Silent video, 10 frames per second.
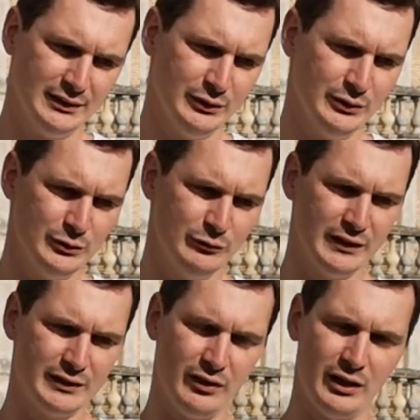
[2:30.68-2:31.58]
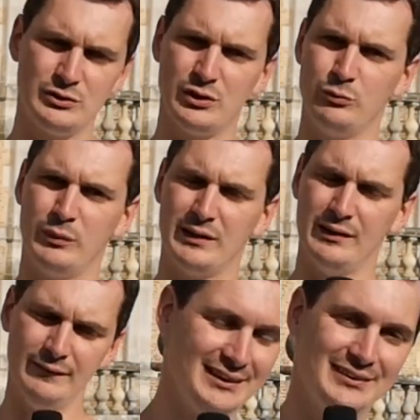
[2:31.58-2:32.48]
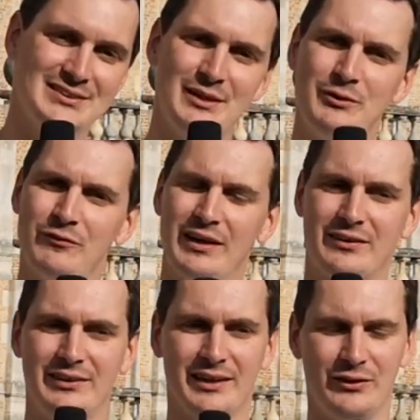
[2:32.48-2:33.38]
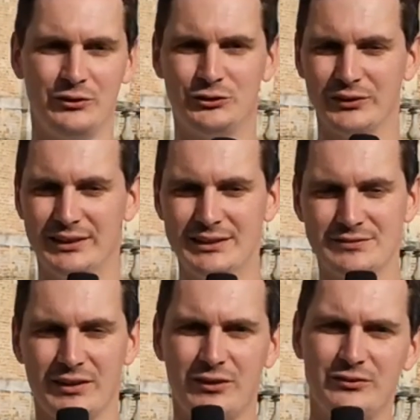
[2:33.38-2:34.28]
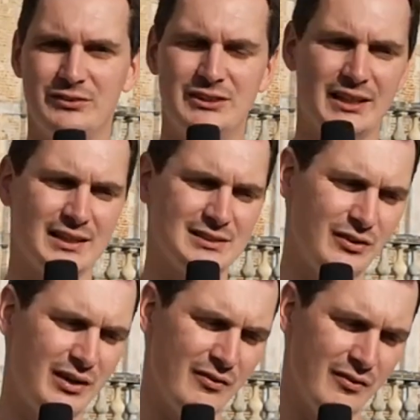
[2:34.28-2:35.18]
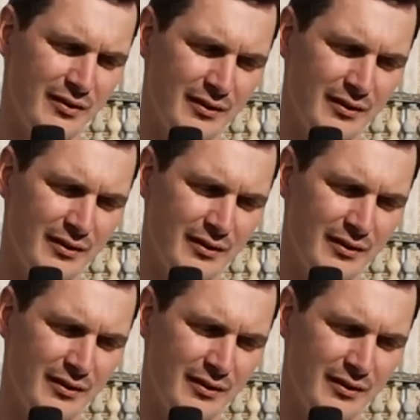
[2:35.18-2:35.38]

euh, de 20h à 2h du matin. Le samedi, on va accueillir euh, Jokies, vainqueur du DJ Cast Orléans,